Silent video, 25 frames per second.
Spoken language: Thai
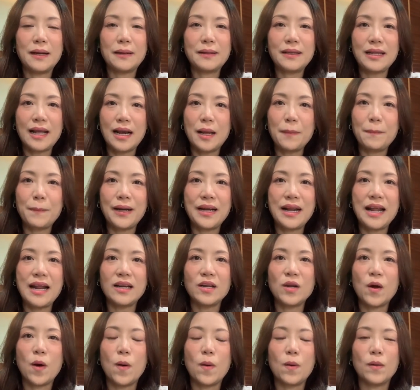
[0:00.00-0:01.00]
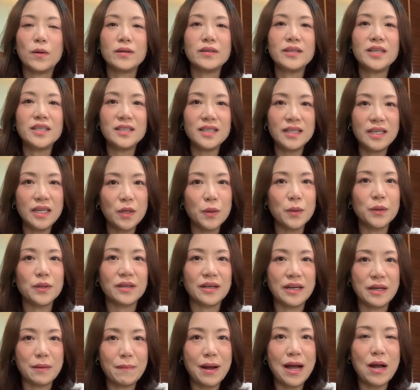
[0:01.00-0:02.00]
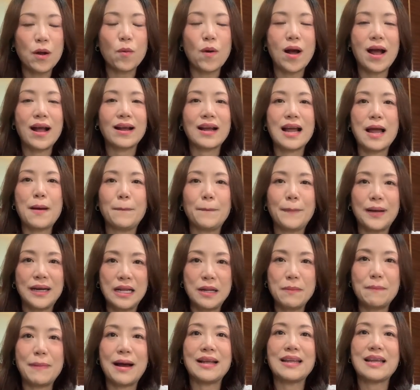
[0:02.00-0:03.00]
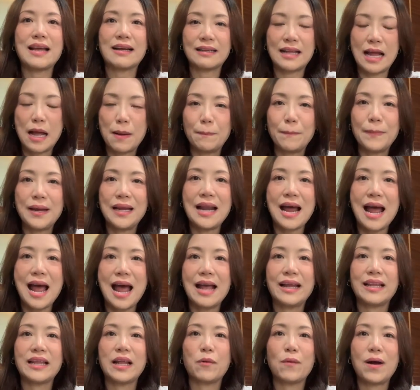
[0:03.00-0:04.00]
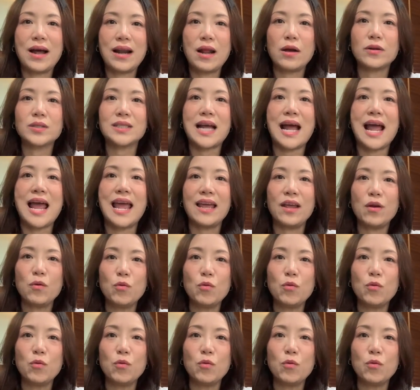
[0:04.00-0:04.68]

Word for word: แต่ละประเด็นของทฤษฎีดนตรีมากกว่าการปฏิบัติยังทำไม่ได้ แต่ว่าเราใช้